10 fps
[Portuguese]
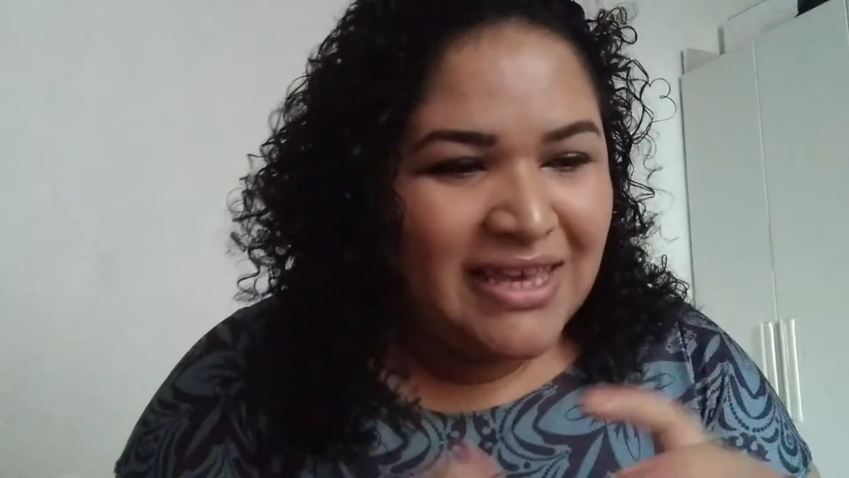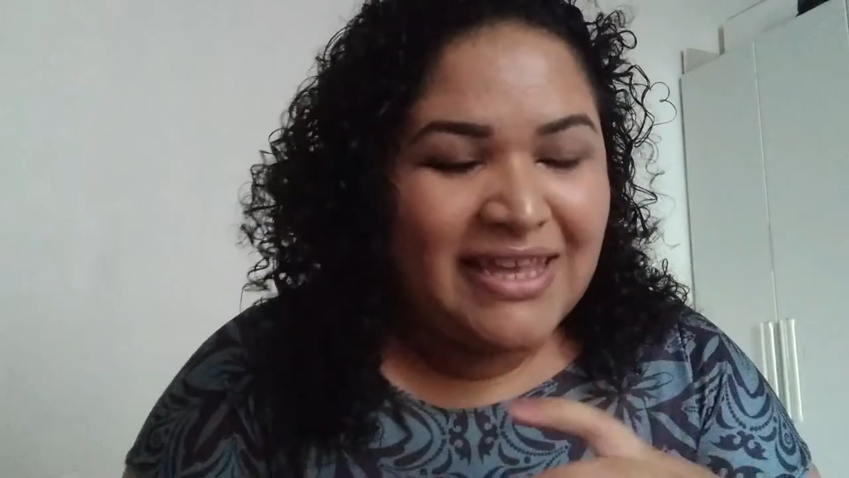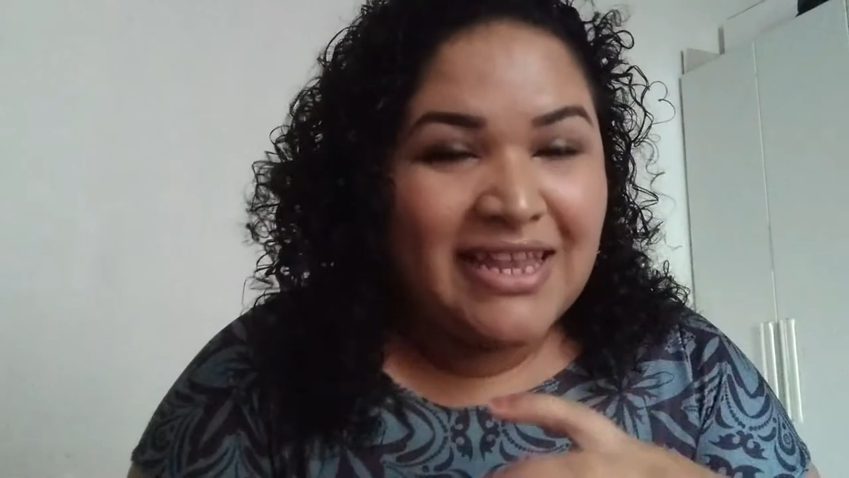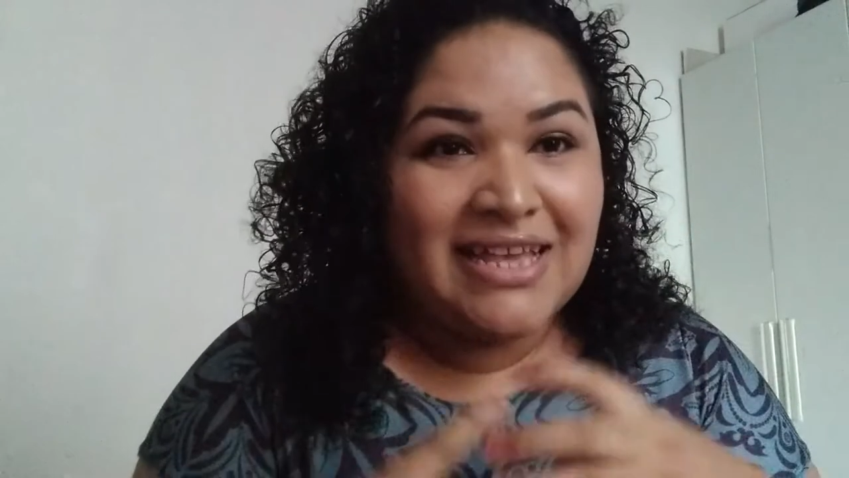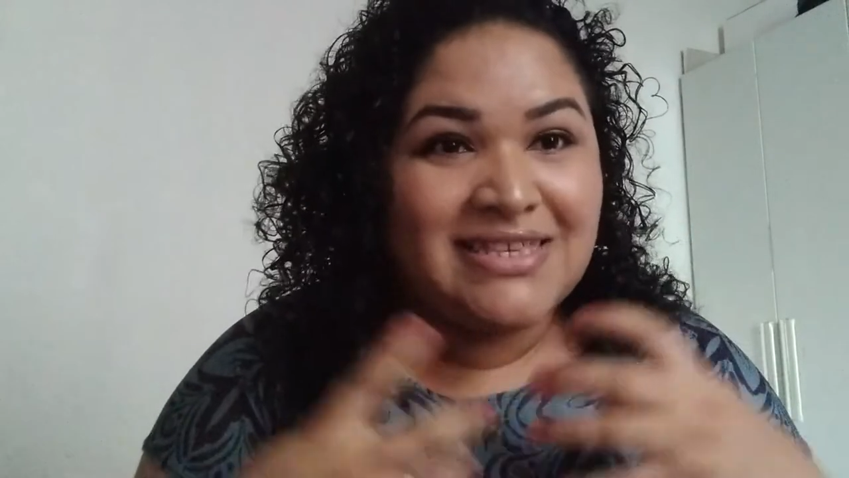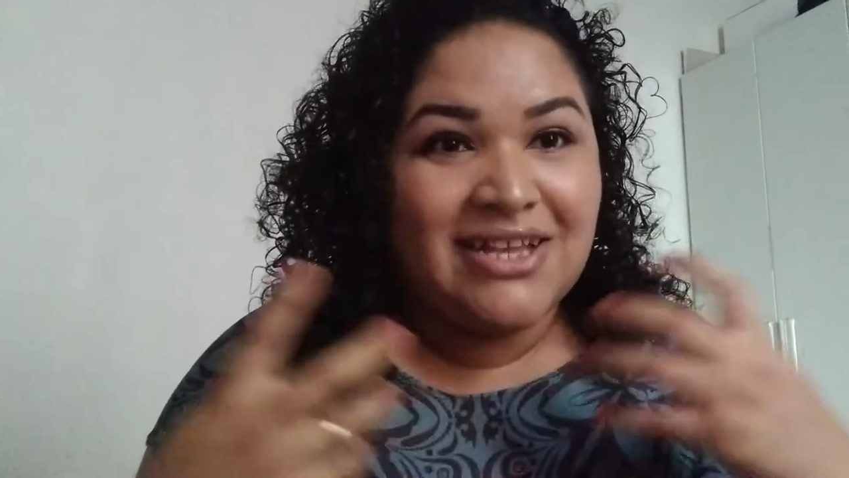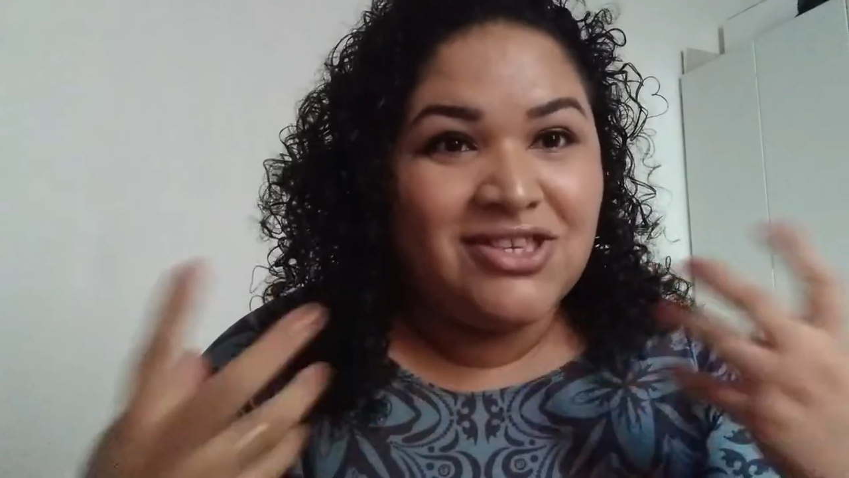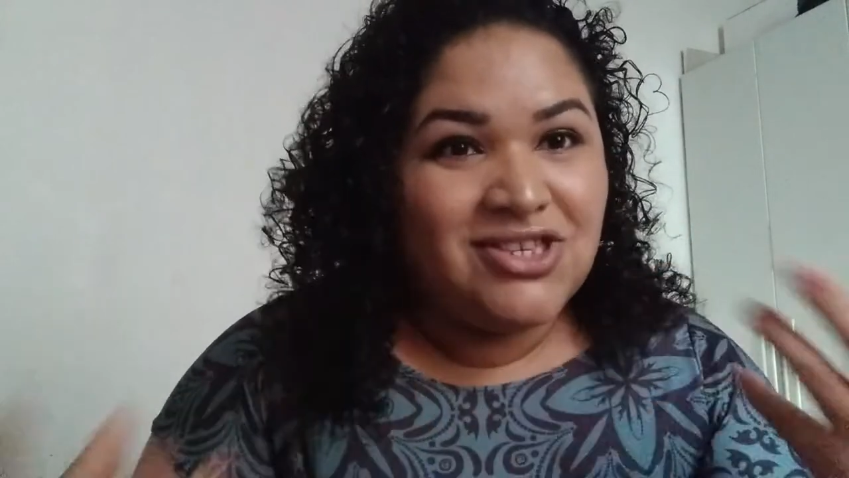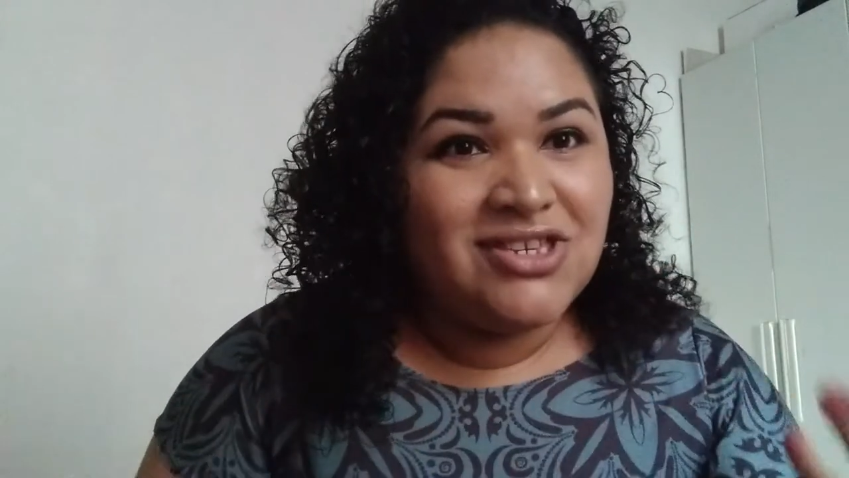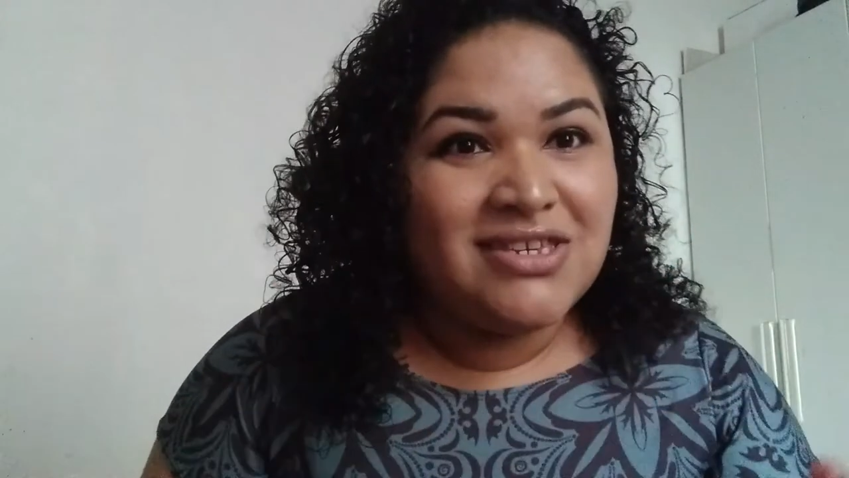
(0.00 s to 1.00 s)

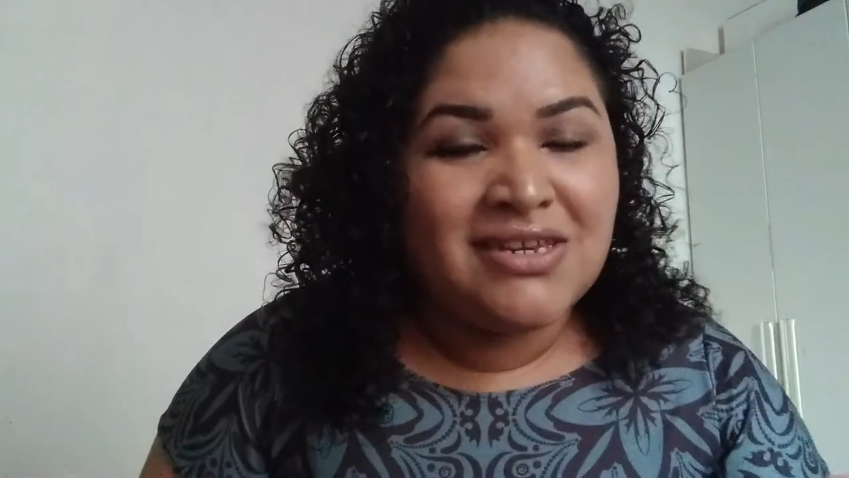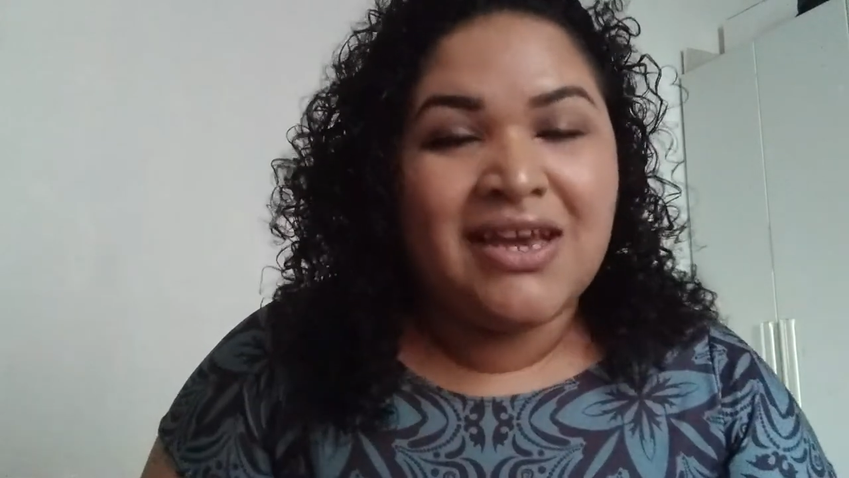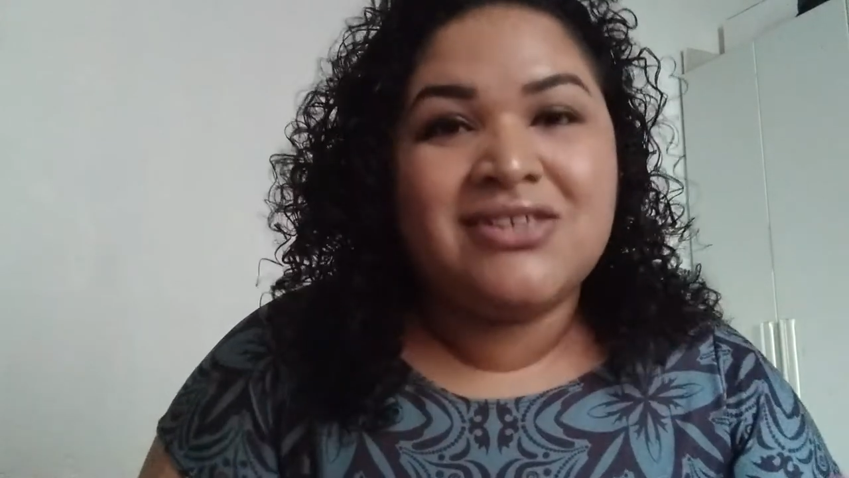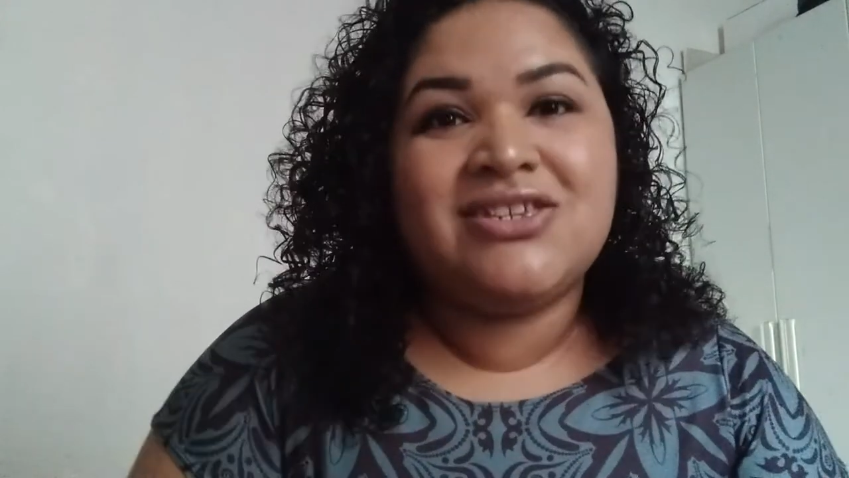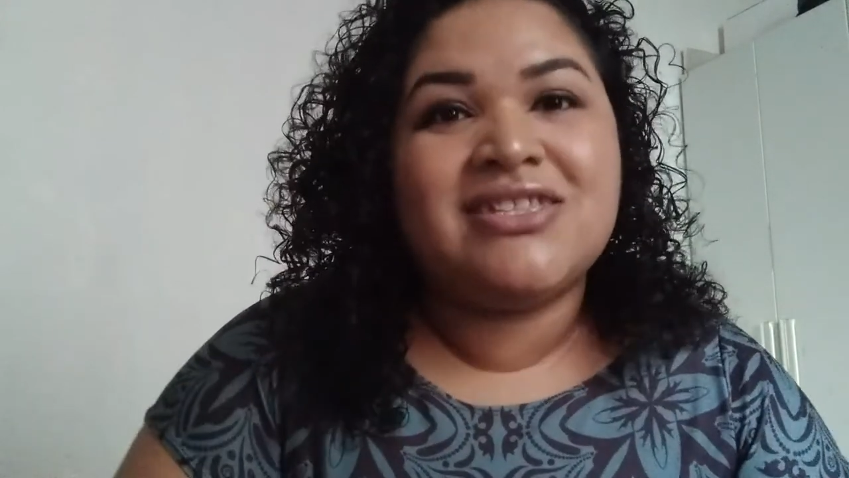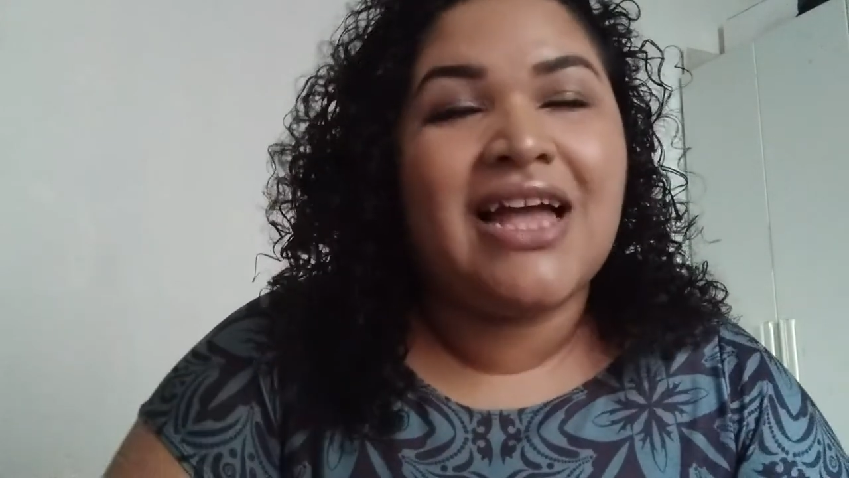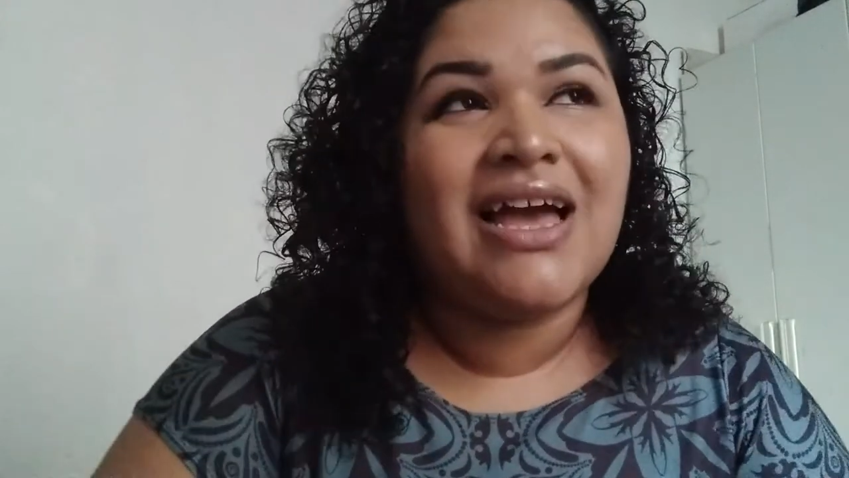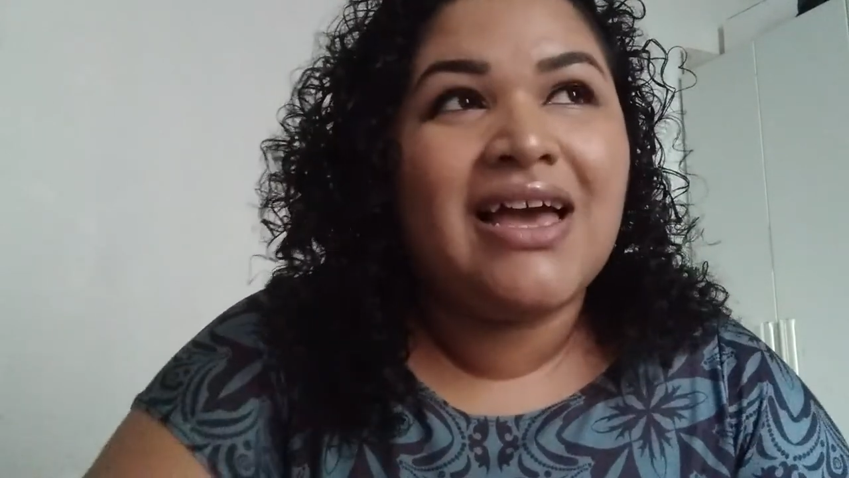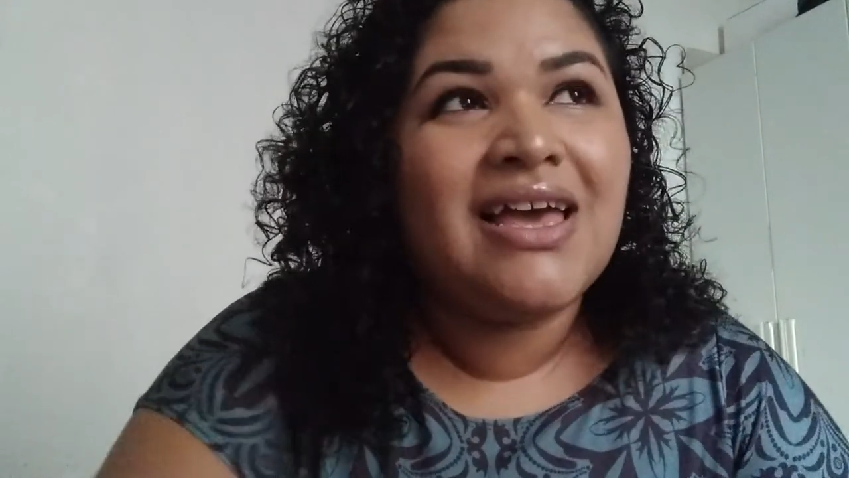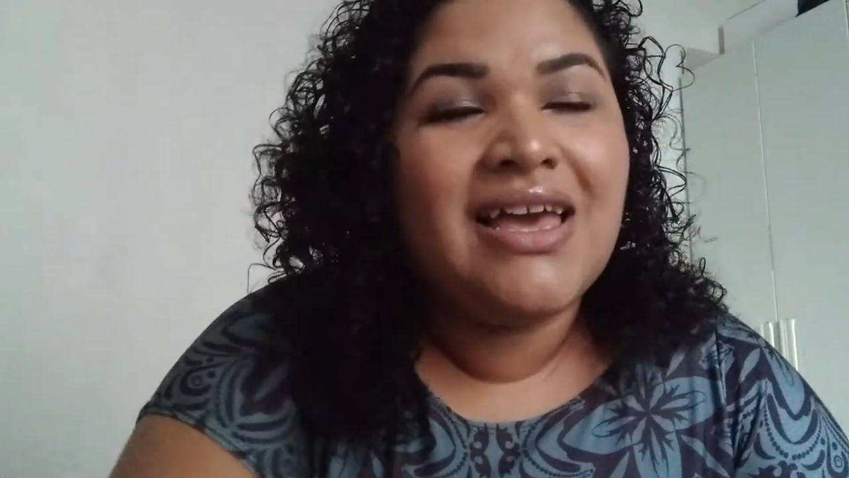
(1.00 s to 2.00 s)
engraçadinha. A gente tá